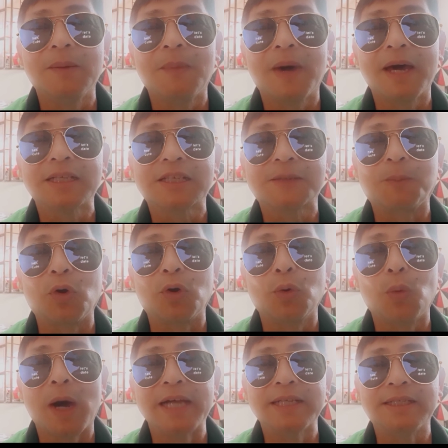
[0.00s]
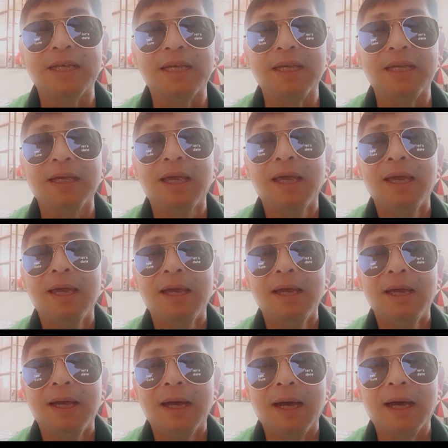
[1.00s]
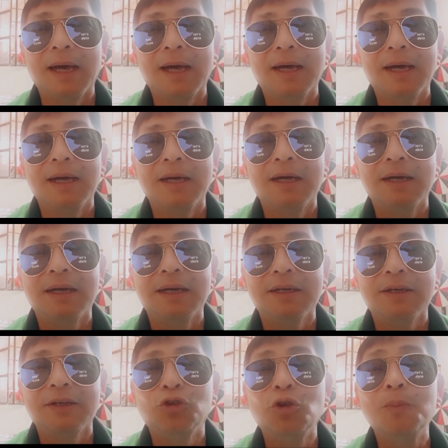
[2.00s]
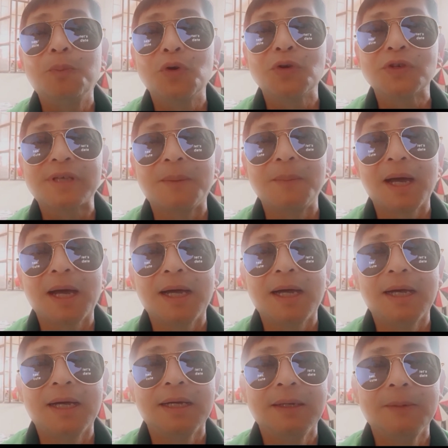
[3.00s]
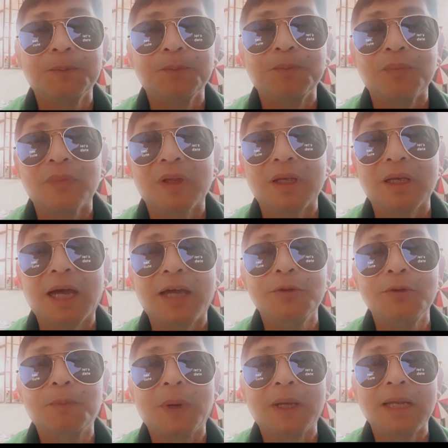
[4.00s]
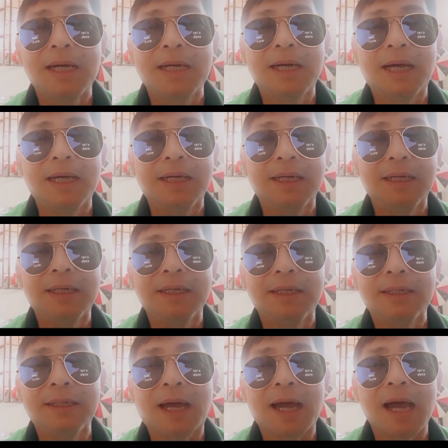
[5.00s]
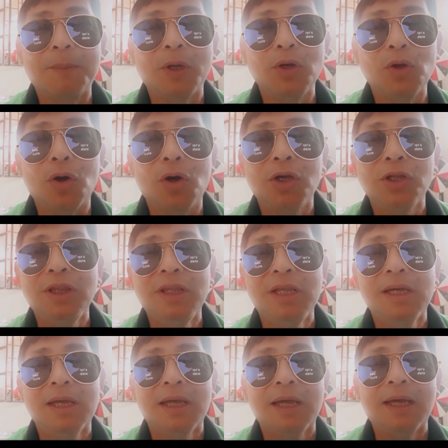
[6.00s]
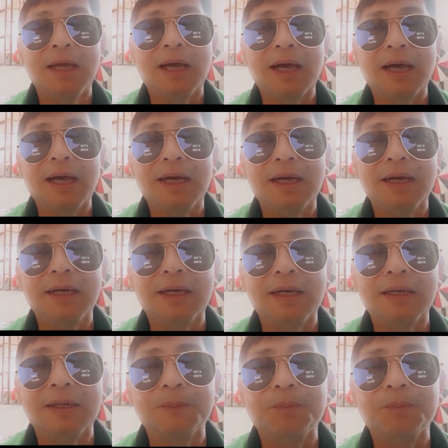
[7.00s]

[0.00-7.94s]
much for watching. Uh, dun po sa mga ngayon palang uh, nakapanood, uh,